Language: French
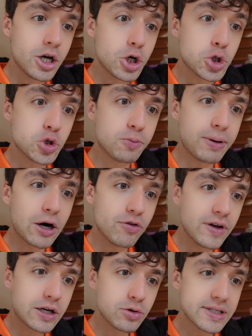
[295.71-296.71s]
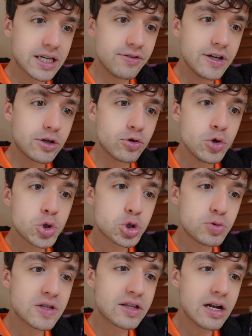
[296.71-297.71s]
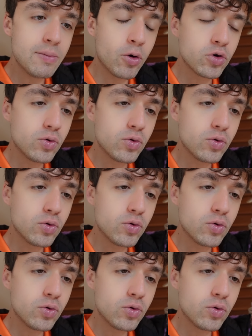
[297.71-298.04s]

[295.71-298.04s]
je pars en vacances avec eux, je suis tellement